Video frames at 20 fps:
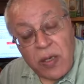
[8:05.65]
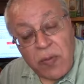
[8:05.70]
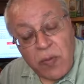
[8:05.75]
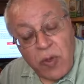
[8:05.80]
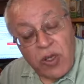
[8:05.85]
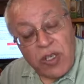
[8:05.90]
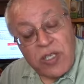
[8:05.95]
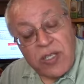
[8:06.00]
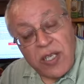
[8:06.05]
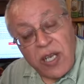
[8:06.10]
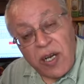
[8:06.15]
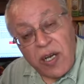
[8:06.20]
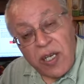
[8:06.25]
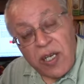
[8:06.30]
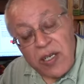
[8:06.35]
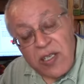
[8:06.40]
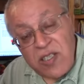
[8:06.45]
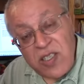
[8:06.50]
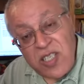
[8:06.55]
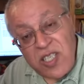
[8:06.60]
Böylesine
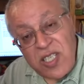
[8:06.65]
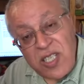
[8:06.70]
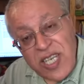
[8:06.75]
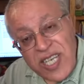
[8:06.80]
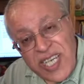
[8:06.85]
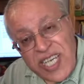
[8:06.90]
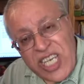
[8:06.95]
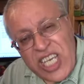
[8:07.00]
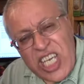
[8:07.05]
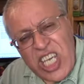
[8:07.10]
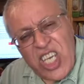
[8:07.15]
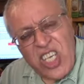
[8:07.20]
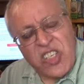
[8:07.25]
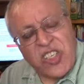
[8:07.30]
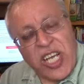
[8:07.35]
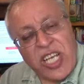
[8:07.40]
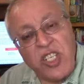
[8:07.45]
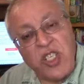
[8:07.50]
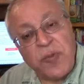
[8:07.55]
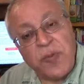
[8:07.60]
ahlaksız
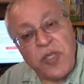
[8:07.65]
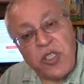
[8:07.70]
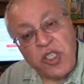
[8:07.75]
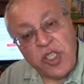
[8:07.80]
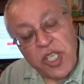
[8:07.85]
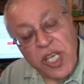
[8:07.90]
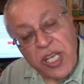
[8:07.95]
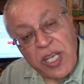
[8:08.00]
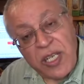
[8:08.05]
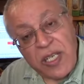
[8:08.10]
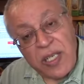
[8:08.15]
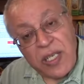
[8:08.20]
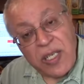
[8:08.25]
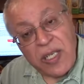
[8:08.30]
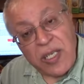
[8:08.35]
iğrenç bir şey.